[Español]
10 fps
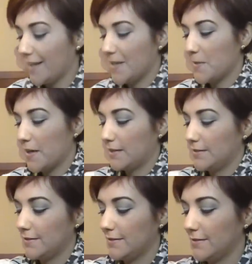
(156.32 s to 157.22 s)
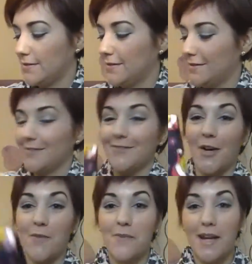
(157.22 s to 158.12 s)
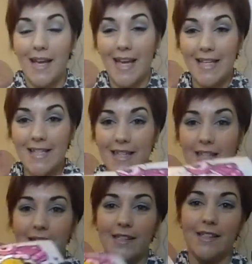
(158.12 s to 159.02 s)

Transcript: Y bueno, me compré este,